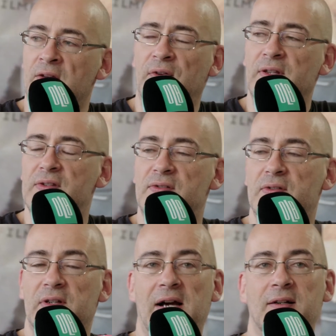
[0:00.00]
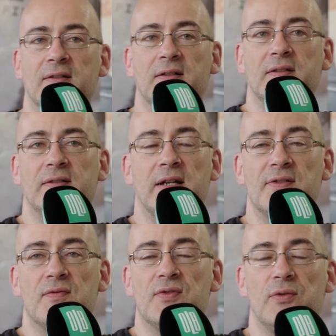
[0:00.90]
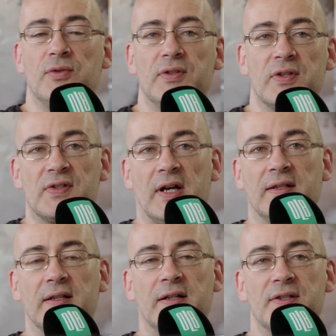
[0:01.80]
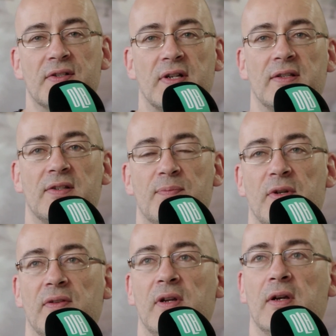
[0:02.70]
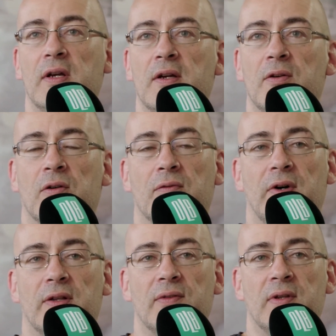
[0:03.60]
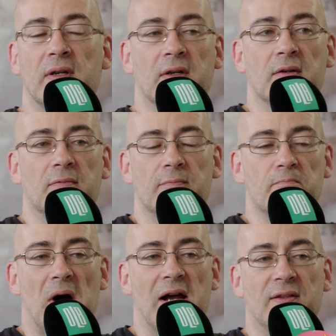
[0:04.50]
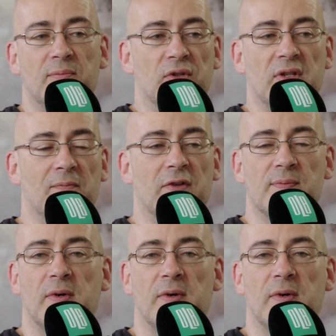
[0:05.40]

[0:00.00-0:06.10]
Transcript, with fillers: Ich finde diesen Gedanken ja sowieso uninteressant, ehrlich gesagt, dass man irgendwann meint, mit dem, was